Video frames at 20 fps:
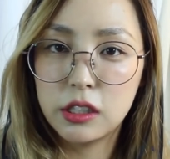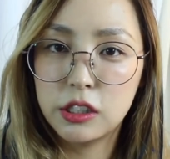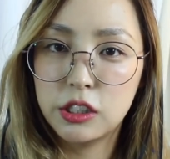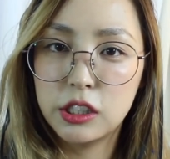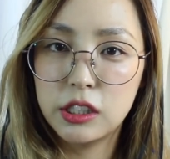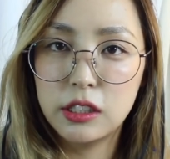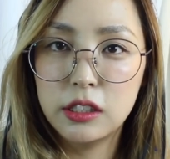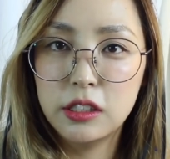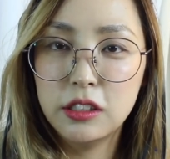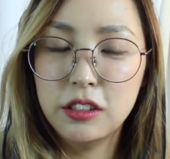
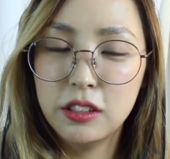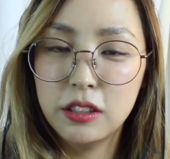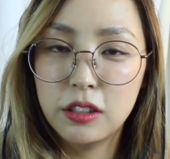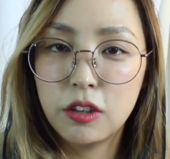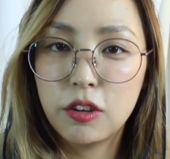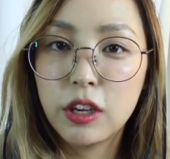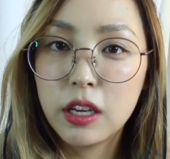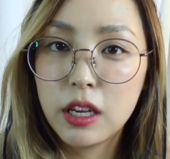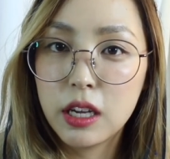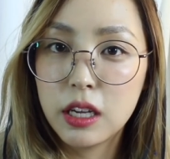애쉬는
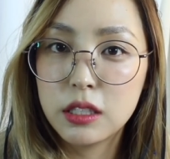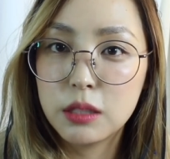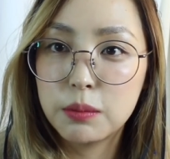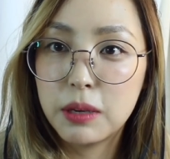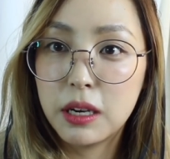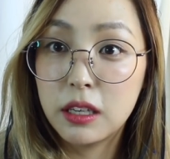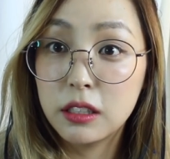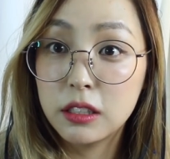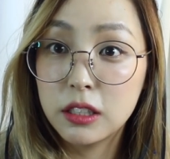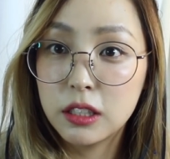여기까지
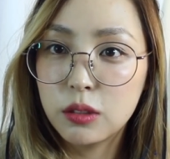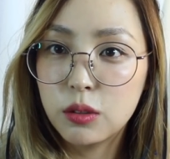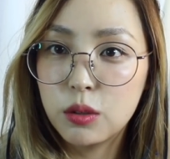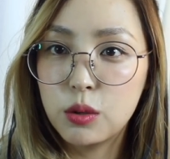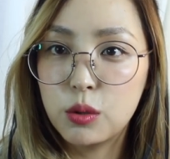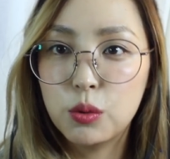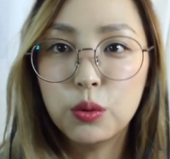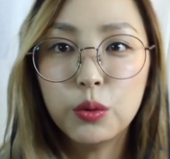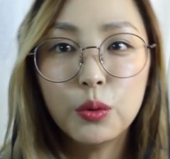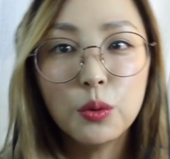바르는
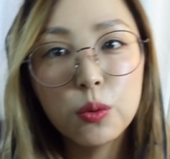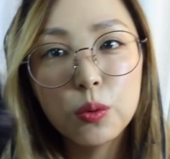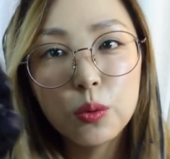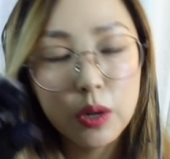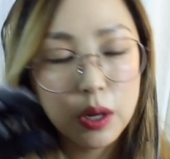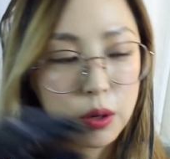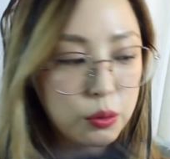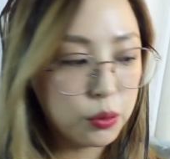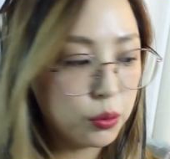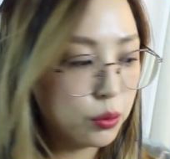걸로
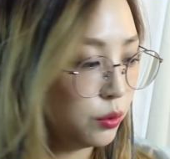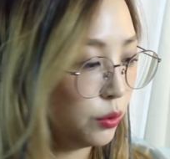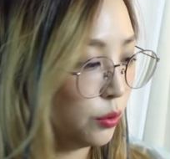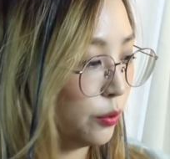하고,